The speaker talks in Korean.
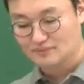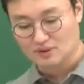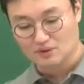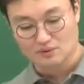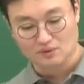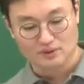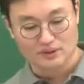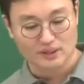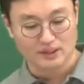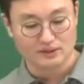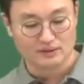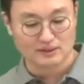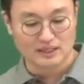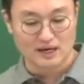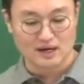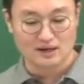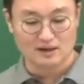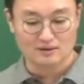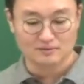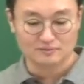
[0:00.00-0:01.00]
오케이 그
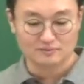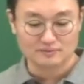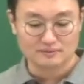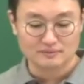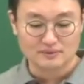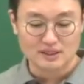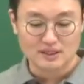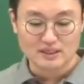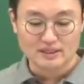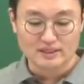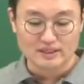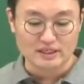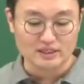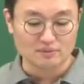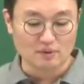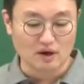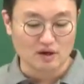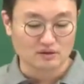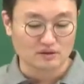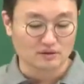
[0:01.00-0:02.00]
다음
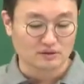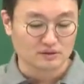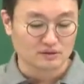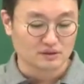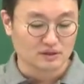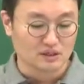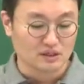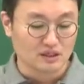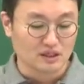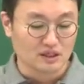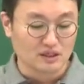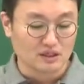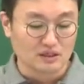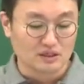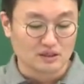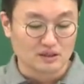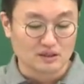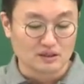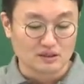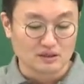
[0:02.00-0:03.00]
2번
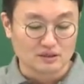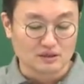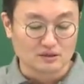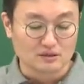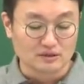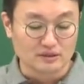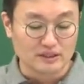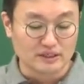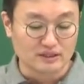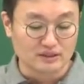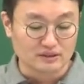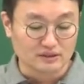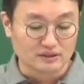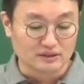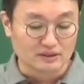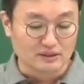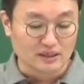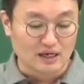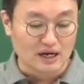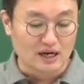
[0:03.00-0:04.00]
니은
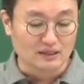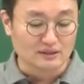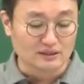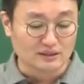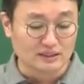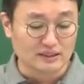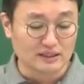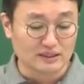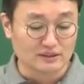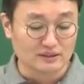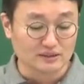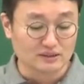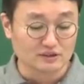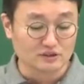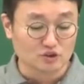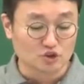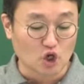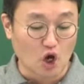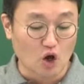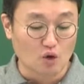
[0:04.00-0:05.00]
아
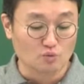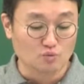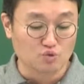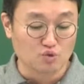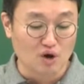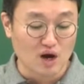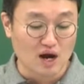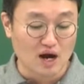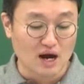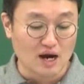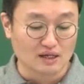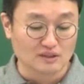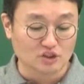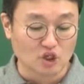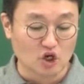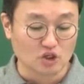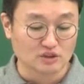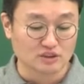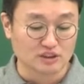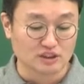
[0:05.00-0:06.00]
니은 정부와
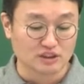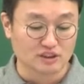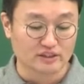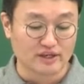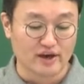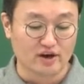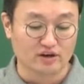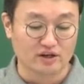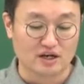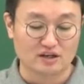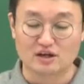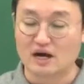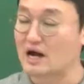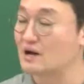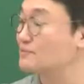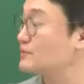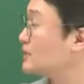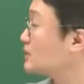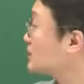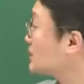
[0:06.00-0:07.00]
정치를 개혁할 까
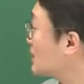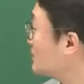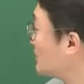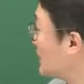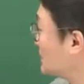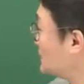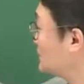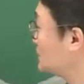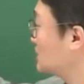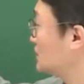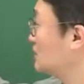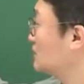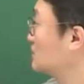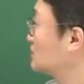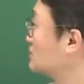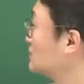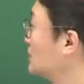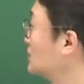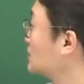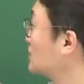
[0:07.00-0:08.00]
합의했다 맞죠
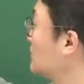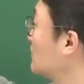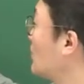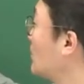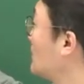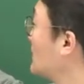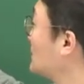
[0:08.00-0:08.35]
그래서 뭐